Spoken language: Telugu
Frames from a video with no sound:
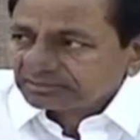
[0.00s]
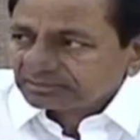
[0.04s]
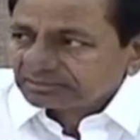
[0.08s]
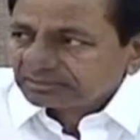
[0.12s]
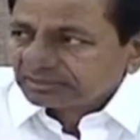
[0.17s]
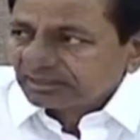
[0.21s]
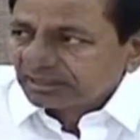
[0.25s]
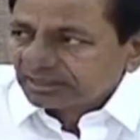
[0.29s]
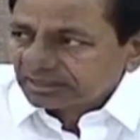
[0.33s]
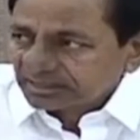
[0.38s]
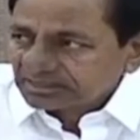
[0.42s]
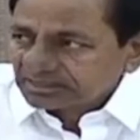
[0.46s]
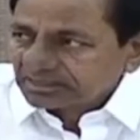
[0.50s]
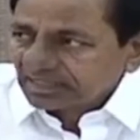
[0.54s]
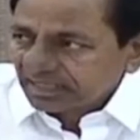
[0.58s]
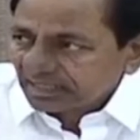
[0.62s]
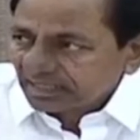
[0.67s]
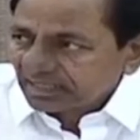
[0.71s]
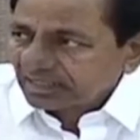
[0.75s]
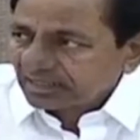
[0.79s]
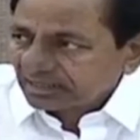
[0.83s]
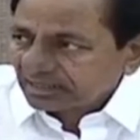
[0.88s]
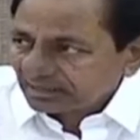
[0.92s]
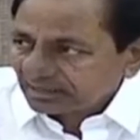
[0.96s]
అంటే చాలా
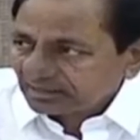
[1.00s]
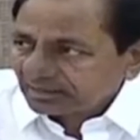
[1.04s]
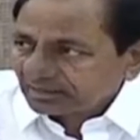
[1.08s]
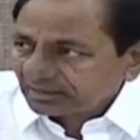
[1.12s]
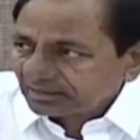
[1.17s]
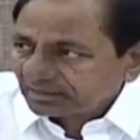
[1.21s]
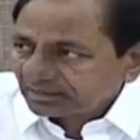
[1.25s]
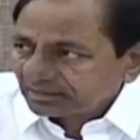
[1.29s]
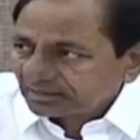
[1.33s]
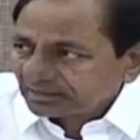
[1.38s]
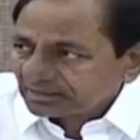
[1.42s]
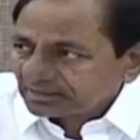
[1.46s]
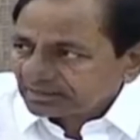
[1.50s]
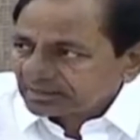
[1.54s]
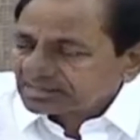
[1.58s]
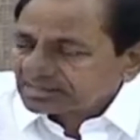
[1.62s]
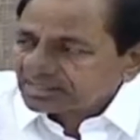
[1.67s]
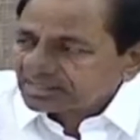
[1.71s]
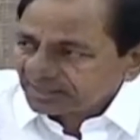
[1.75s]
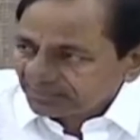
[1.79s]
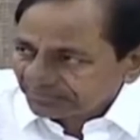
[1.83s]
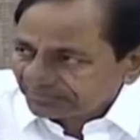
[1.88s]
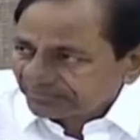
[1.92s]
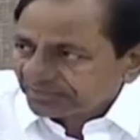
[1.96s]

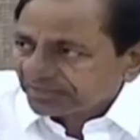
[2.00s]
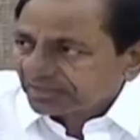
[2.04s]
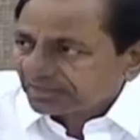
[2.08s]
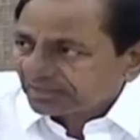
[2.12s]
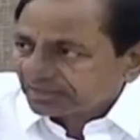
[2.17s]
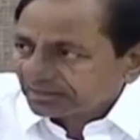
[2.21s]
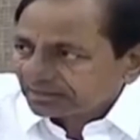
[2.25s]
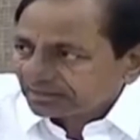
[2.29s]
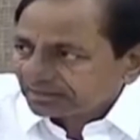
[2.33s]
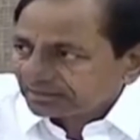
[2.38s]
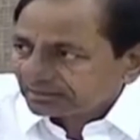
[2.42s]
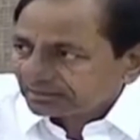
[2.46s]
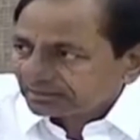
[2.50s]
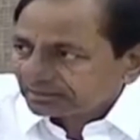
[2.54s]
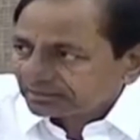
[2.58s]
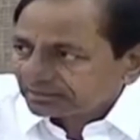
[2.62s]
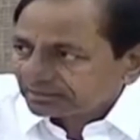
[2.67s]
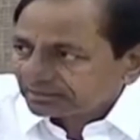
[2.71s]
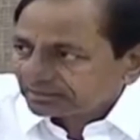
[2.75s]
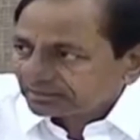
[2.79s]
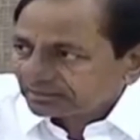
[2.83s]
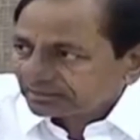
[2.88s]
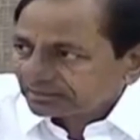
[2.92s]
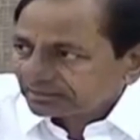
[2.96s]
సేఫ్గా
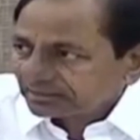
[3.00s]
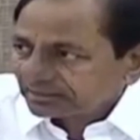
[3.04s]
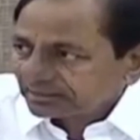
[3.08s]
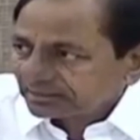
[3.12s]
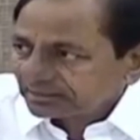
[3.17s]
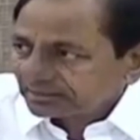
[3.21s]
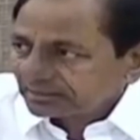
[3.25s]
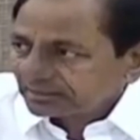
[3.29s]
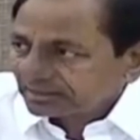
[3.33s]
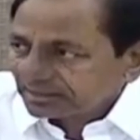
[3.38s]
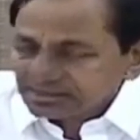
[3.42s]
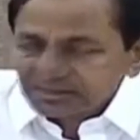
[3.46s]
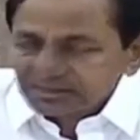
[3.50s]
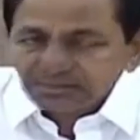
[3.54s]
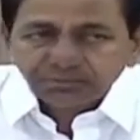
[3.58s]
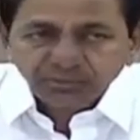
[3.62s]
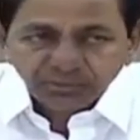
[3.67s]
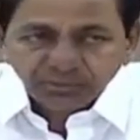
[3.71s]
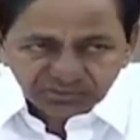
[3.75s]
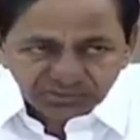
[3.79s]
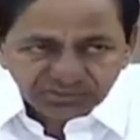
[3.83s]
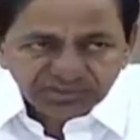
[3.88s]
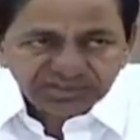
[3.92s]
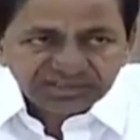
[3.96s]
దేశం
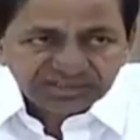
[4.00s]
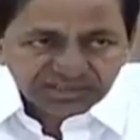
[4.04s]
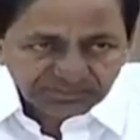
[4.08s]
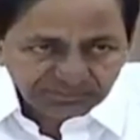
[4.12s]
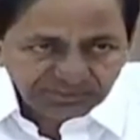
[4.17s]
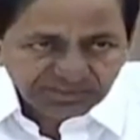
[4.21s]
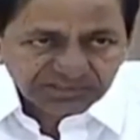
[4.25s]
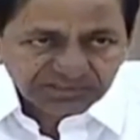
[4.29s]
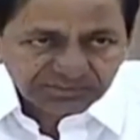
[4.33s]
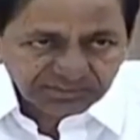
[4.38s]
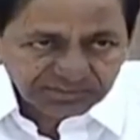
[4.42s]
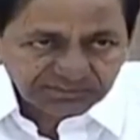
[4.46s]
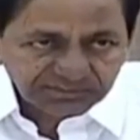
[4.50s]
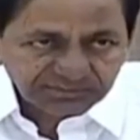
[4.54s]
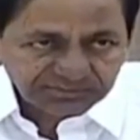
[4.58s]
పోతుందని చెప్పచ్చు మనం